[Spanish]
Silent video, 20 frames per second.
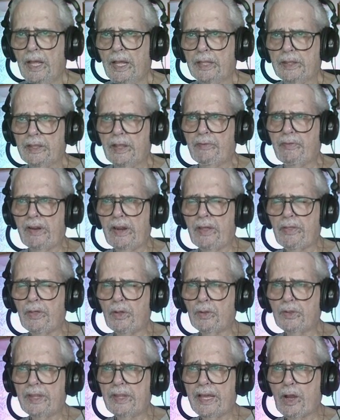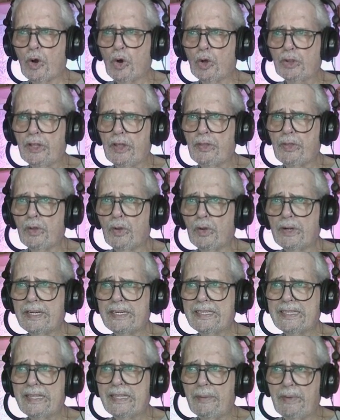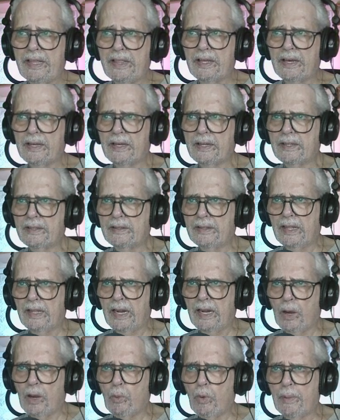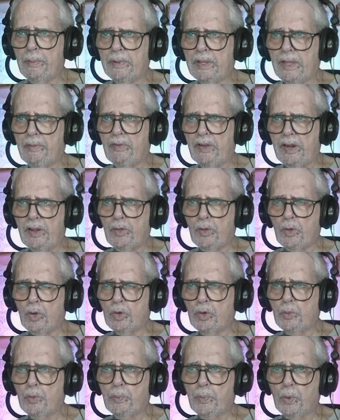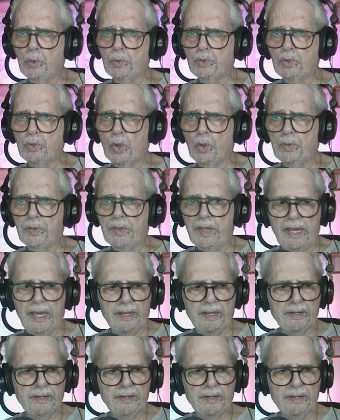Definición de condiciones de vida de la web definición.t.